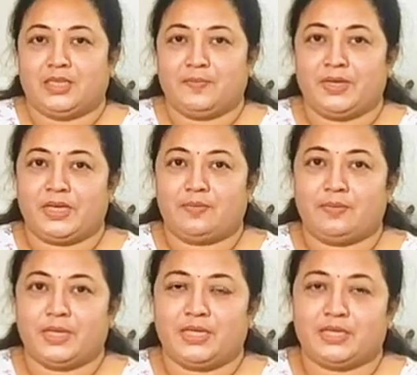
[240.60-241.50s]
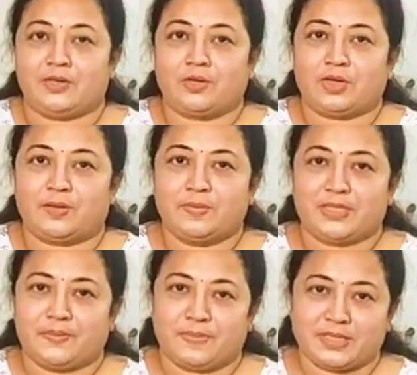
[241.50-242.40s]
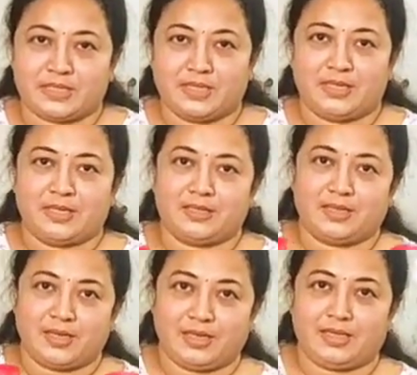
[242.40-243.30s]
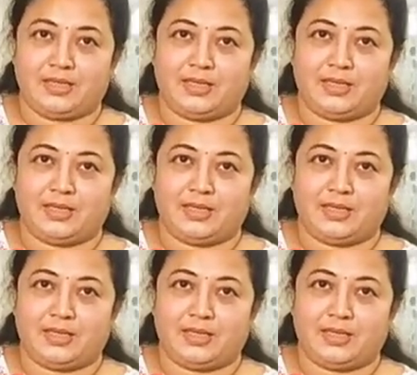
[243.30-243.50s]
ये मेरी बेटी को कब से पसंद थे